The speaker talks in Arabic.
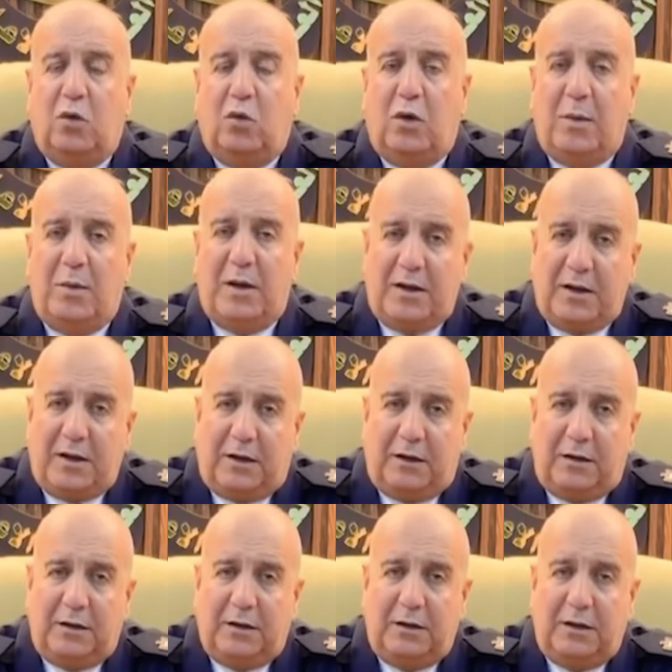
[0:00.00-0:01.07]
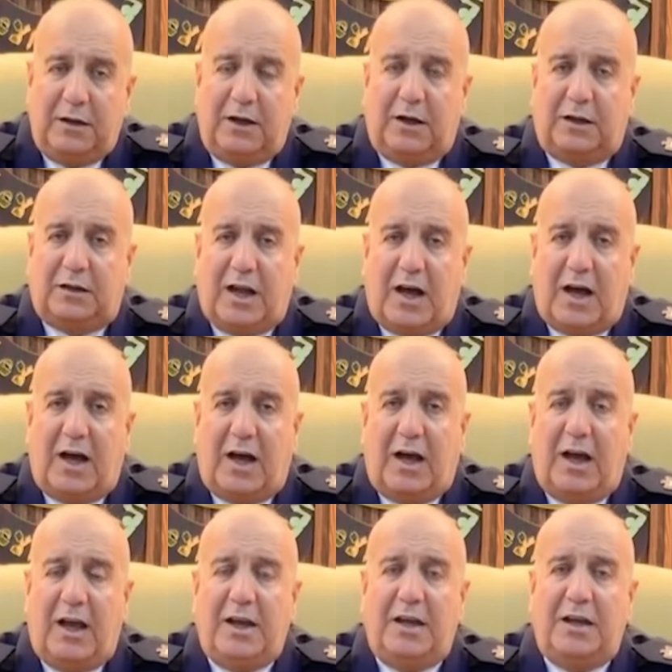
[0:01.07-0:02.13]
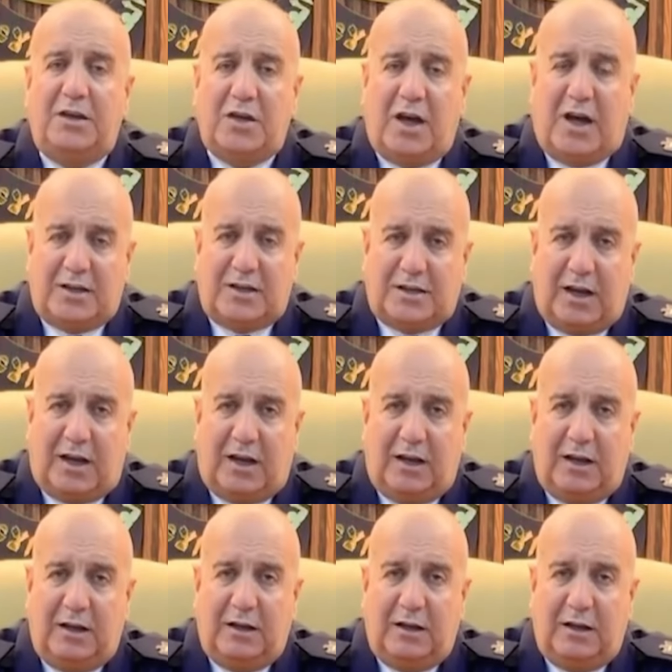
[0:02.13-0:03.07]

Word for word: ومنع إعطاء أي إجازة